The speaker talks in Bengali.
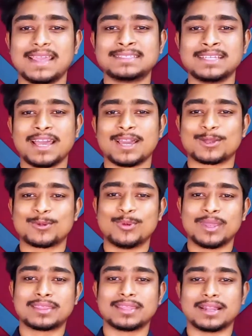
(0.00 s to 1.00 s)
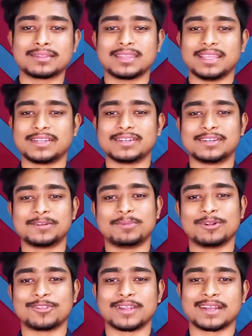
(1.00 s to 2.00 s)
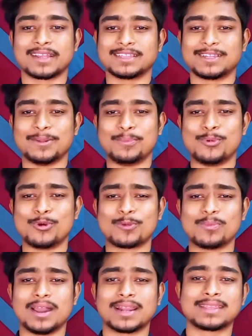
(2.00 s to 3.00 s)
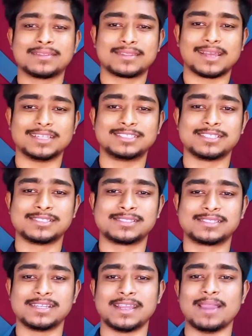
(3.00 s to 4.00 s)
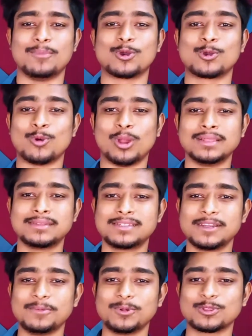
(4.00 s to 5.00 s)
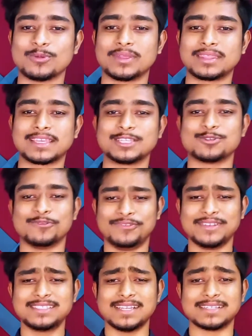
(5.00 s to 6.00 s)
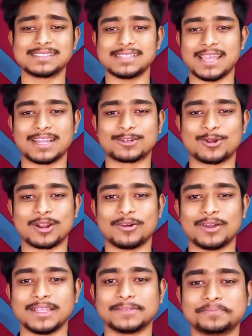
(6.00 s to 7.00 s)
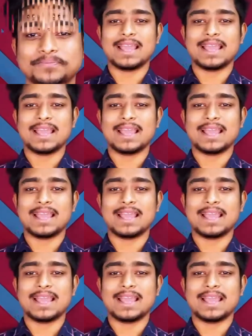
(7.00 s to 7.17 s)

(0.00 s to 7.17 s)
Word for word: এছাড়া কুইক সার্চ ইন্টারনেট ব্রাউজারের ক্ষেত্রে বুকমার্ক সার্চ হিস্ট্রি এবং কল হিস্ট্রির মতো বেশি কিছু ফিচার্স অ্যাড করা হয়